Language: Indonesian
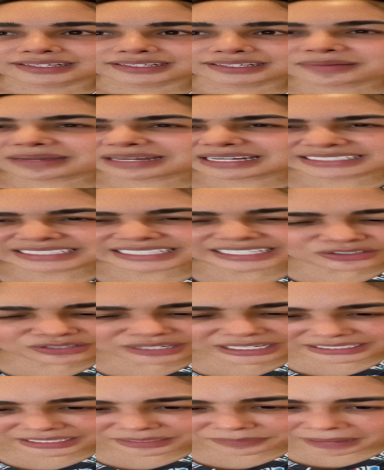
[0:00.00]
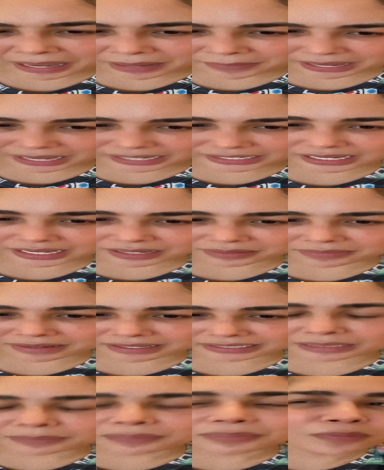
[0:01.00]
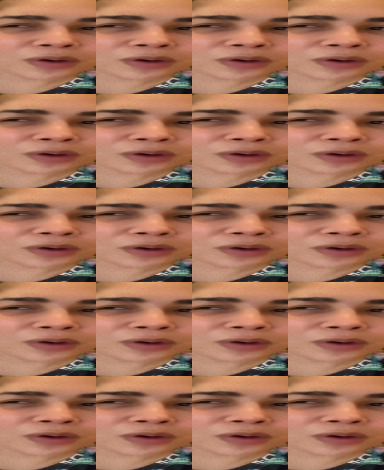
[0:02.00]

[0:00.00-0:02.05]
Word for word: gimana sih lu katanya paham agama tapi